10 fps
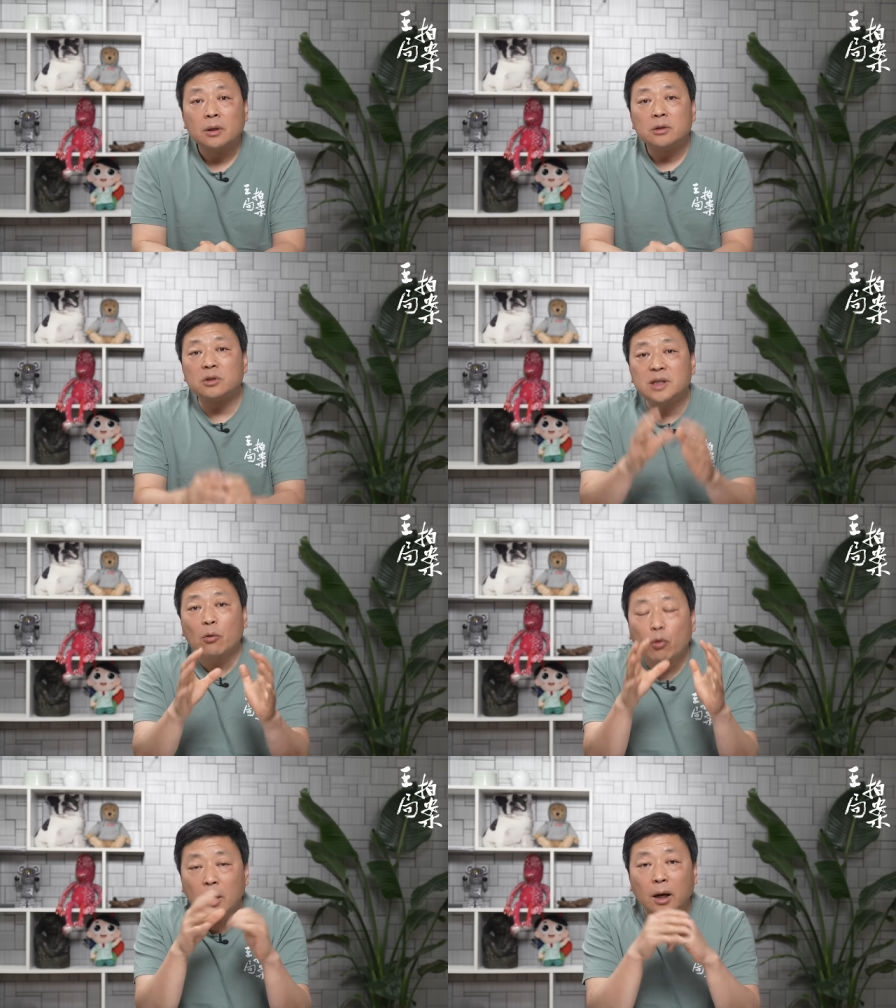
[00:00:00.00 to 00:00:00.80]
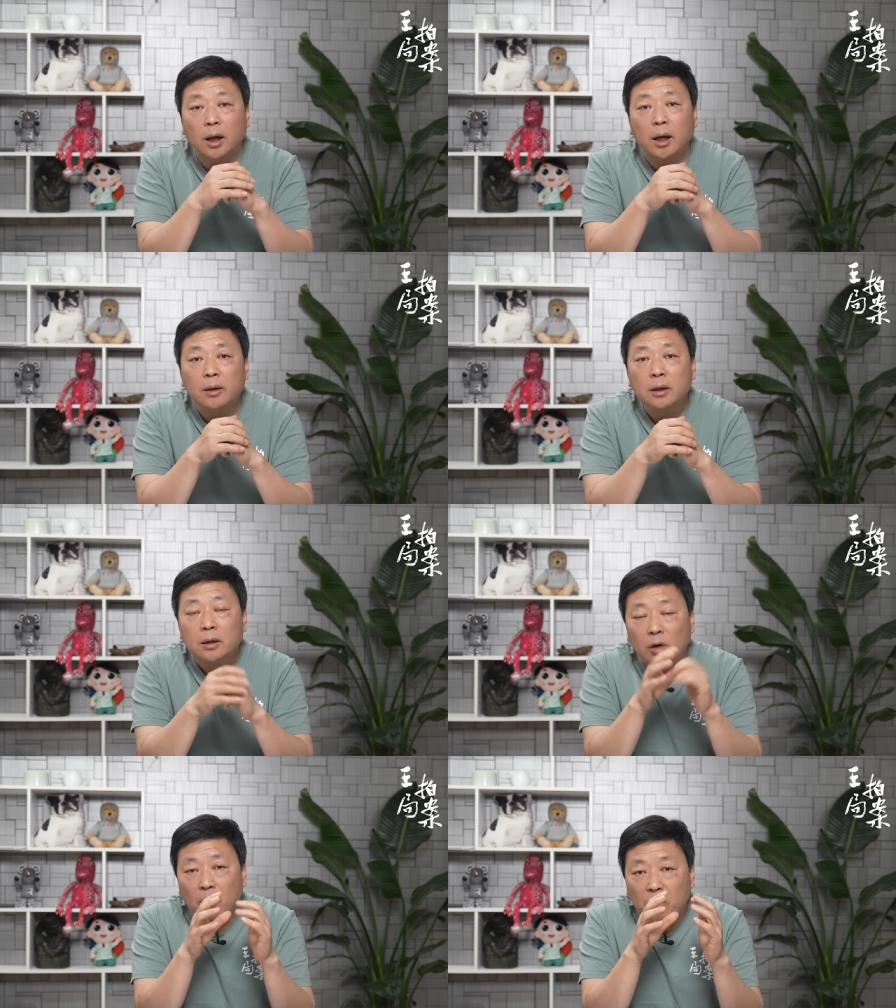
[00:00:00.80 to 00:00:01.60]
所以在我看来，
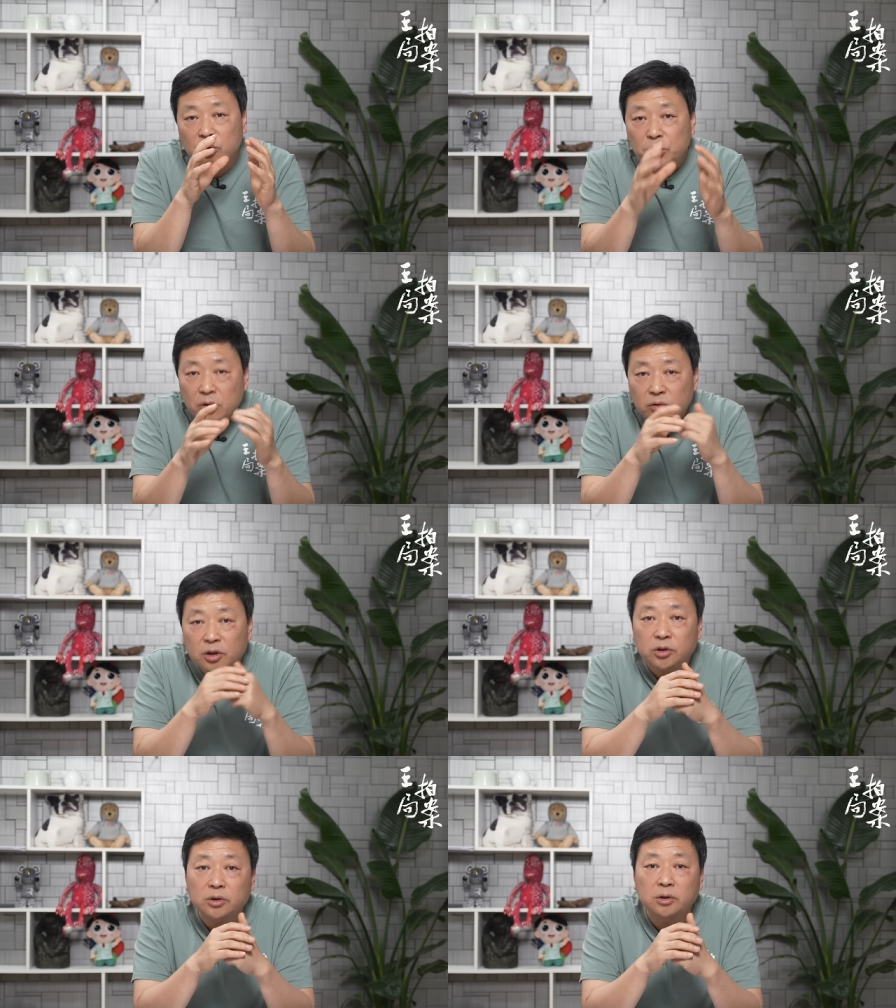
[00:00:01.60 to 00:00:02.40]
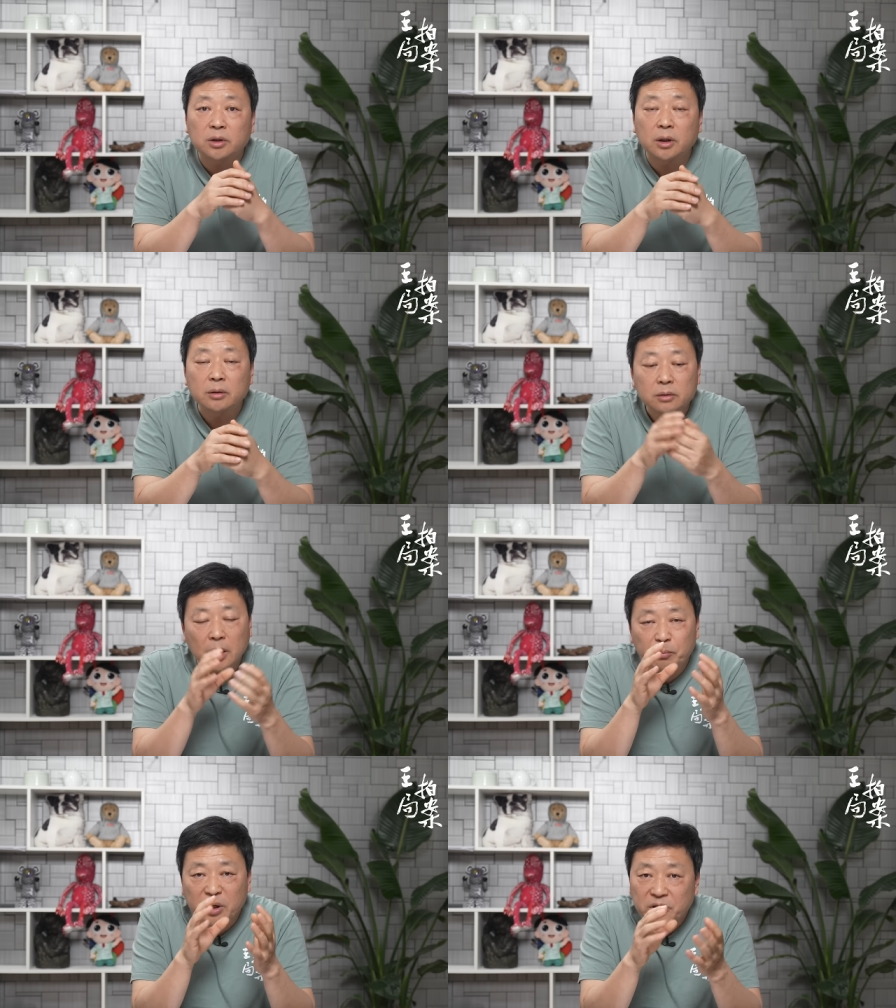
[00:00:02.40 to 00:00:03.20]
老毛确确实实呢，
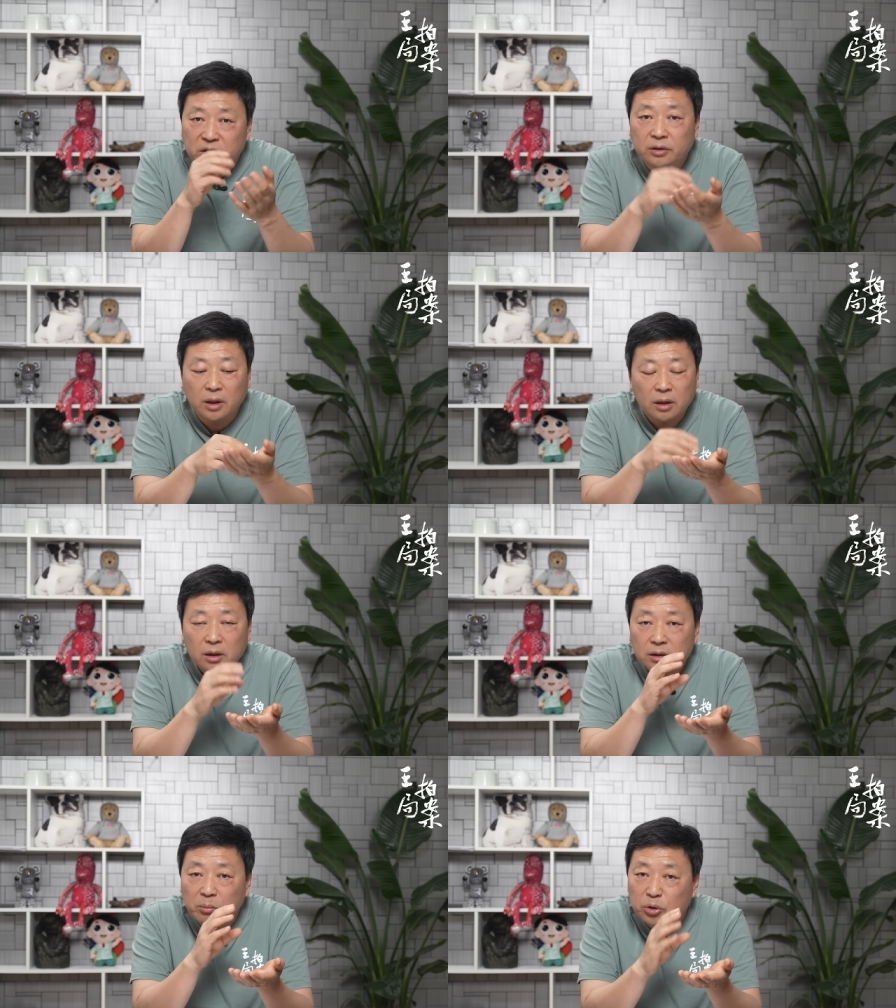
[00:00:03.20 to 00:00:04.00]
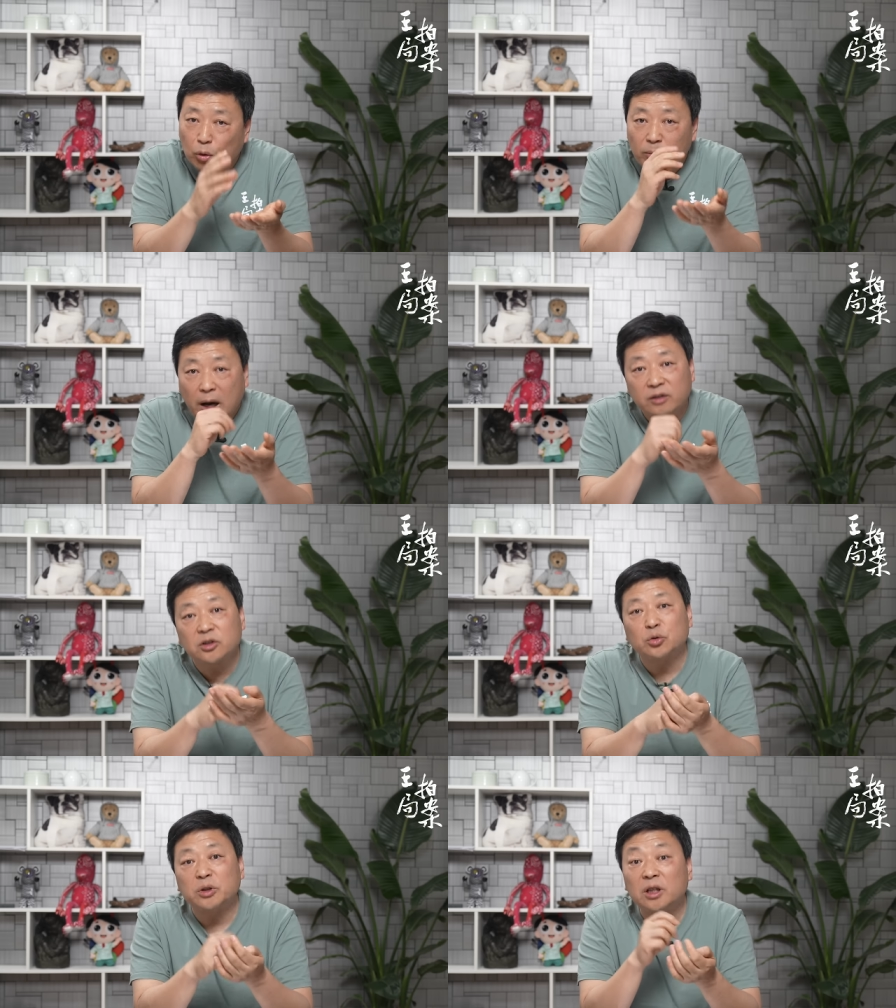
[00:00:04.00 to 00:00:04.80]
他本身呢，他不懂马克
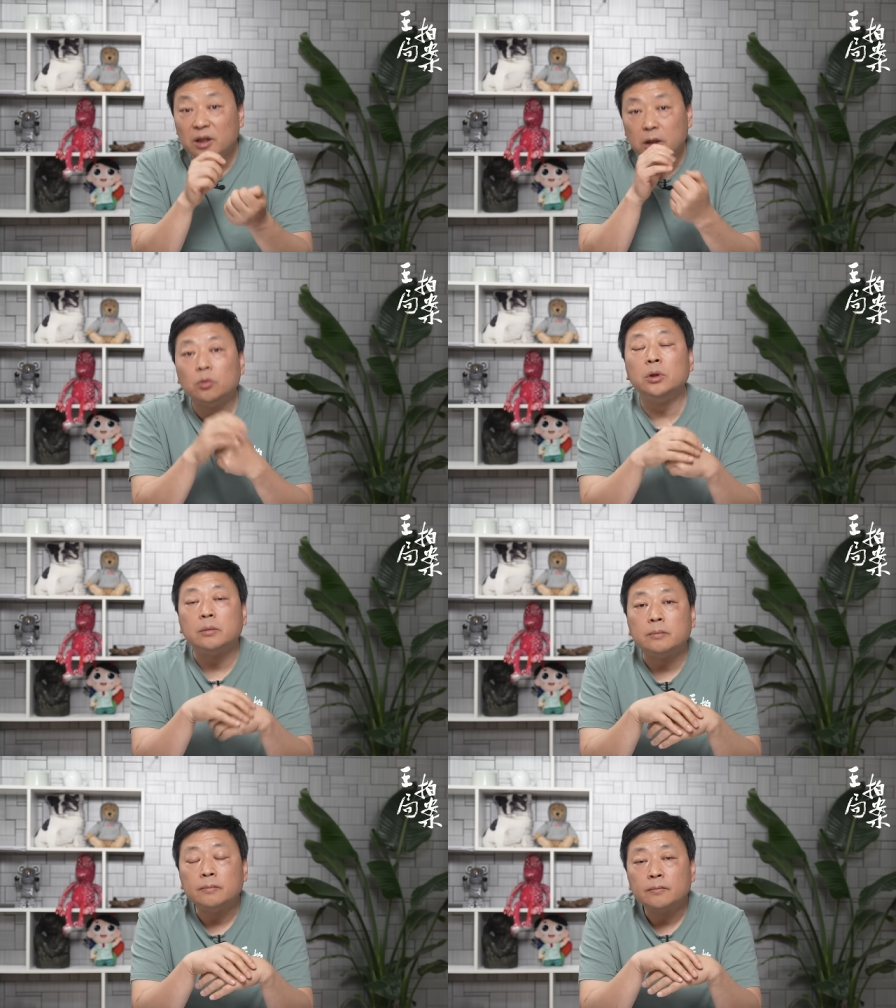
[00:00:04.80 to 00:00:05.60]
思主义的理论。